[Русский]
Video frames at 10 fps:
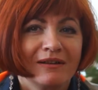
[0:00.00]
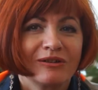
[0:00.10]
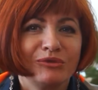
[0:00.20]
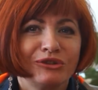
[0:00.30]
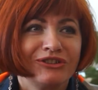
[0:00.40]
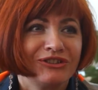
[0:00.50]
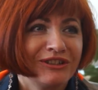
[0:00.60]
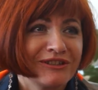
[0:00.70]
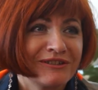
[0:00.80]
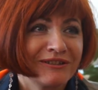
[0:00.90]
Работа
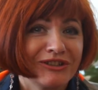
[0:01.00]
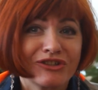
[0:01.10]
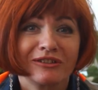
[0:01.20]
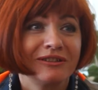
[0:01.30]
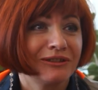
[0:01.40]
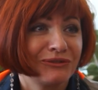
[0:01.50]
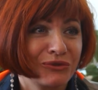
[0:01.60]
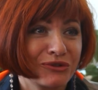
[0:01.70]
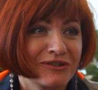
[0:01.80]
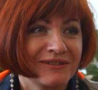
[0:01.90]
интересная, даже где-то
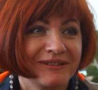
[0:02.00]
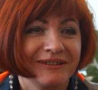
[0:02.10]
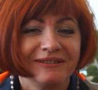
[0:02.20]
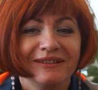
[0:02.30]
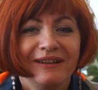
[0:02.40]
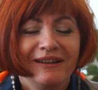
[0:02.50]
творческая,